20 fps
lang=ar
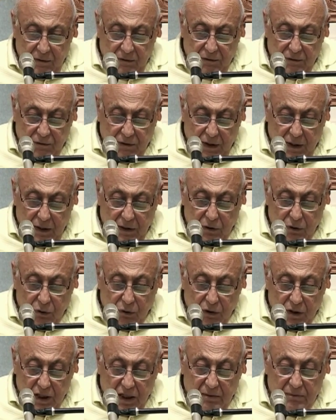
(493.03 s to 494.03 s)

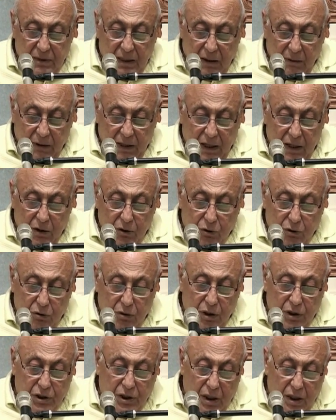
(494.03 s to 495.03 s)
فيقيم دعوة على
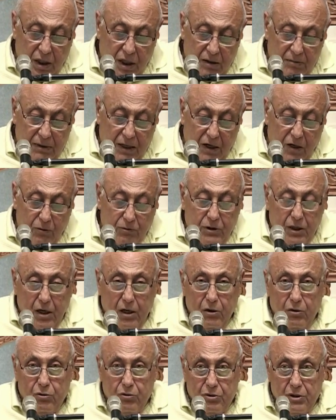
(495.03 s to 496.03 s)
كل شرهم لأنهم
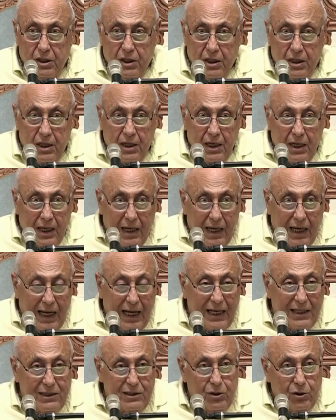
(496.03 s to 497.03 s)
تركوني
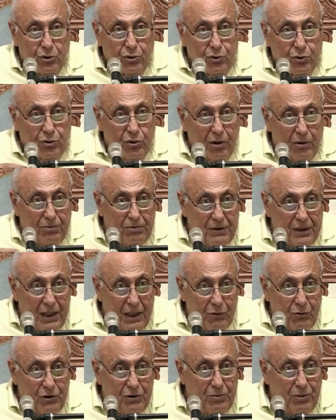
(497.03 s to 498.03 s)
حد يترك ربنا
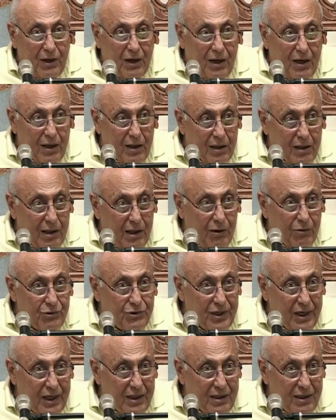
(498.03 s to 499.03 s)
ويبخر
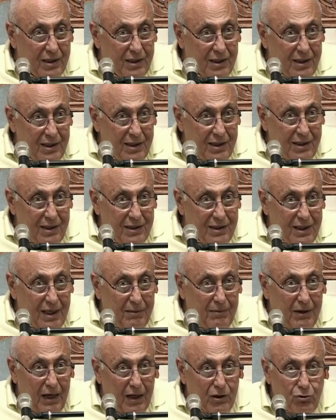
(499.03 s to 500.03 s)
الأوثان ده
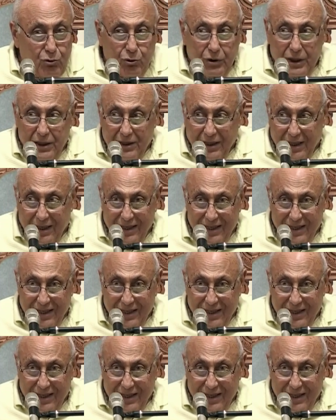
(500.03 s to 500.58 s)
معتوه إيه ده